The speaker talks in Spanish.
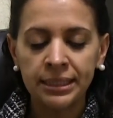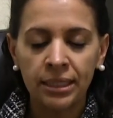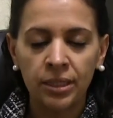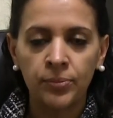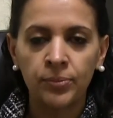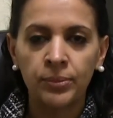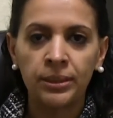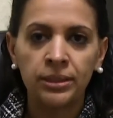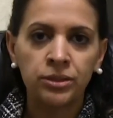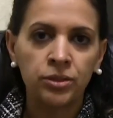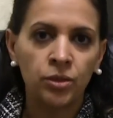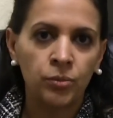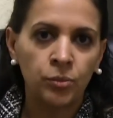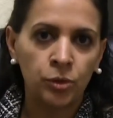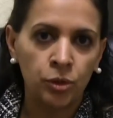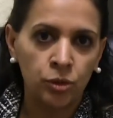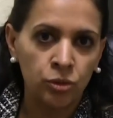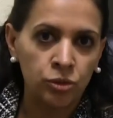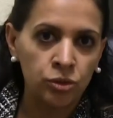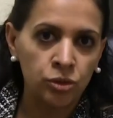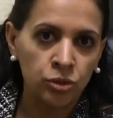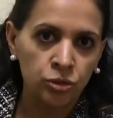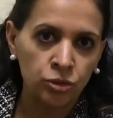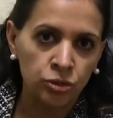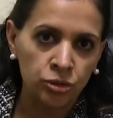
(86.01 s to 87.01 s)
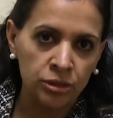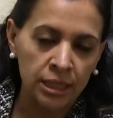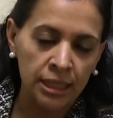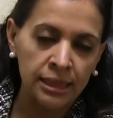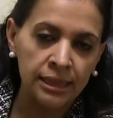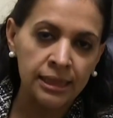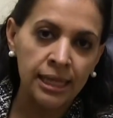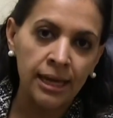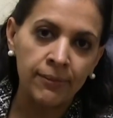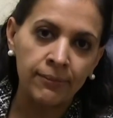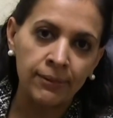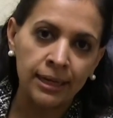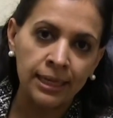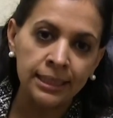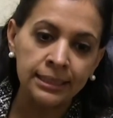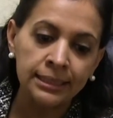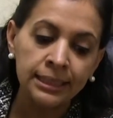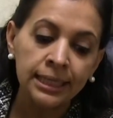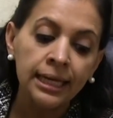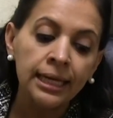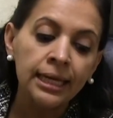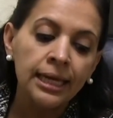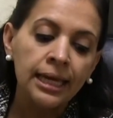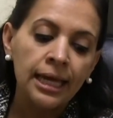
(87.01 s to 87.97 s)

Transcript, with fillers: servicio, productos sustentables,